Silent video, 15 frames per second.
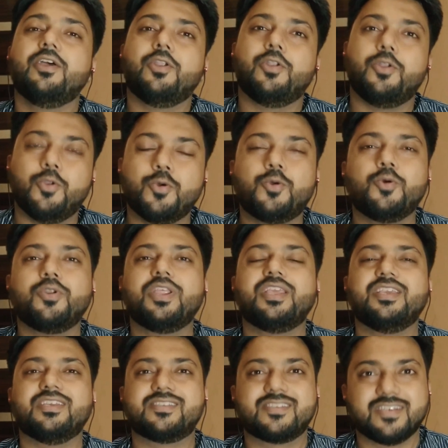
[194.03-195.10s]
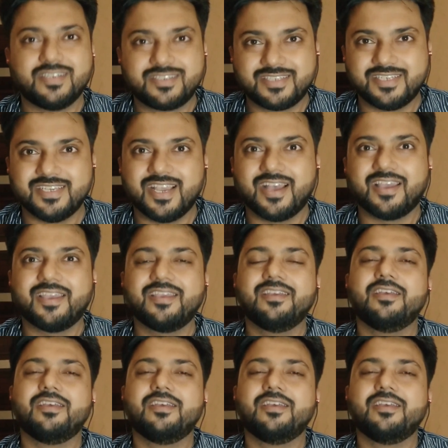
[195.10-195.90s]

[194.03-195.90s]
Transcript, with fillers: लोगों ने ये सर्च किया है